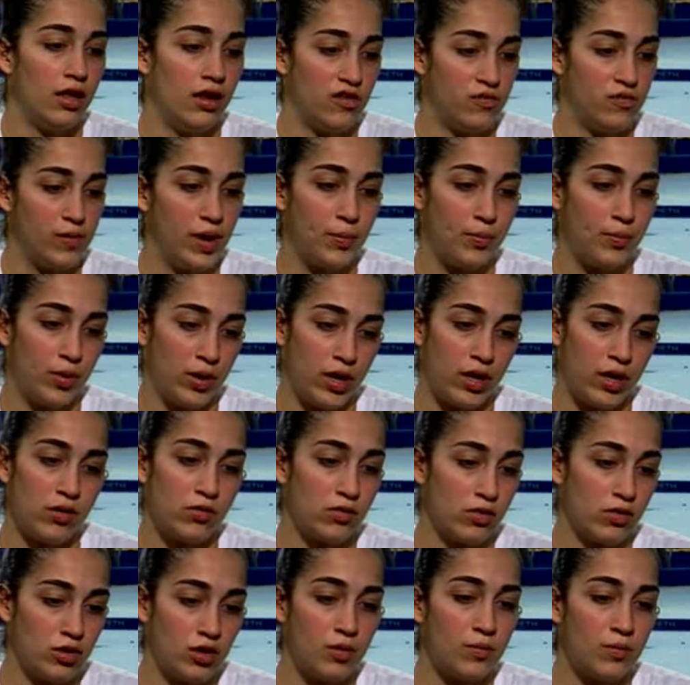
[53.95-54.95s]
Eles me
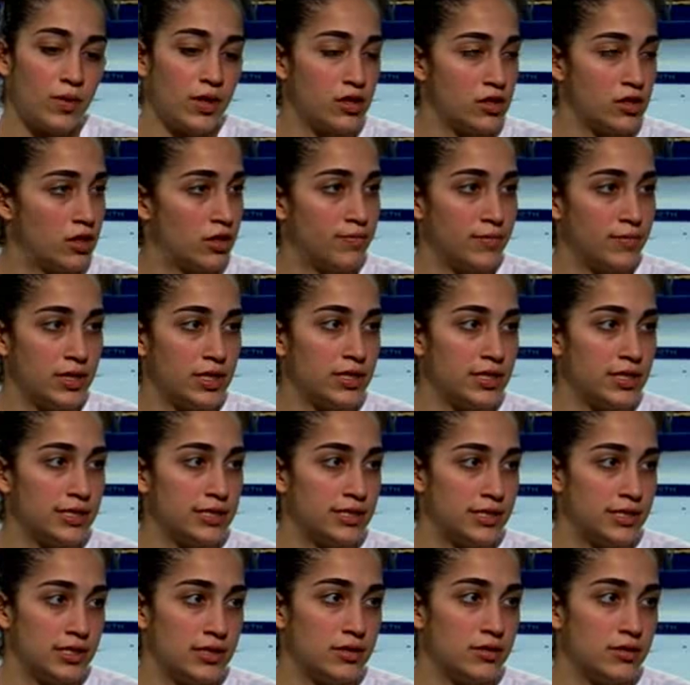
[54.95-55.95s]
apoiaram totalmente na minha
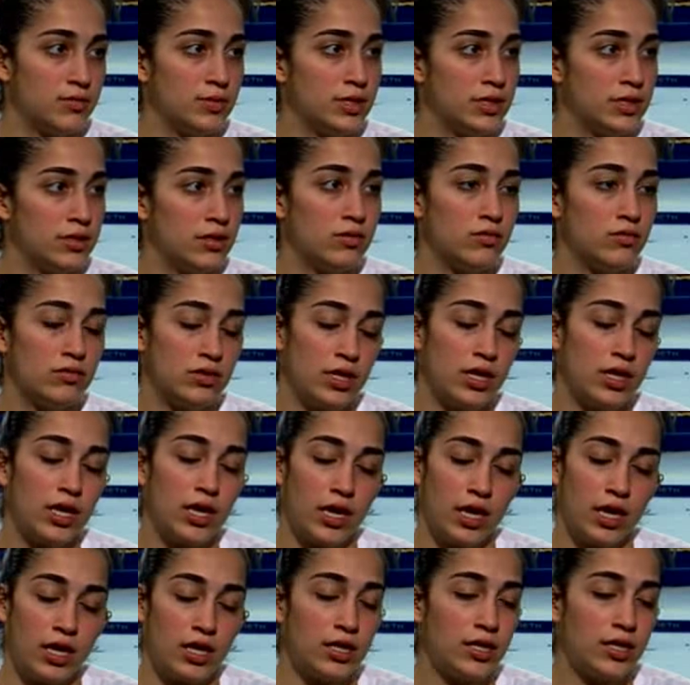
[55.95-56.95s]
decisão, então
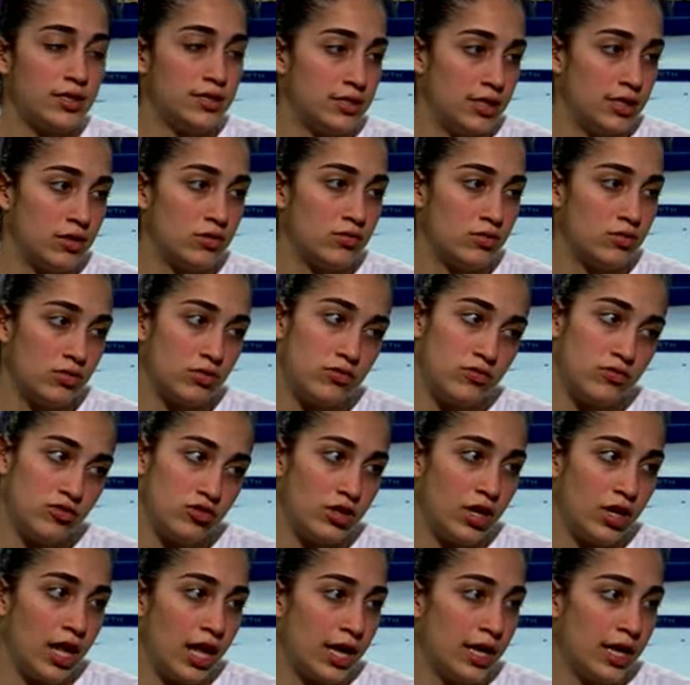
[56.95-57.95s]
tenho que agradecer a todos de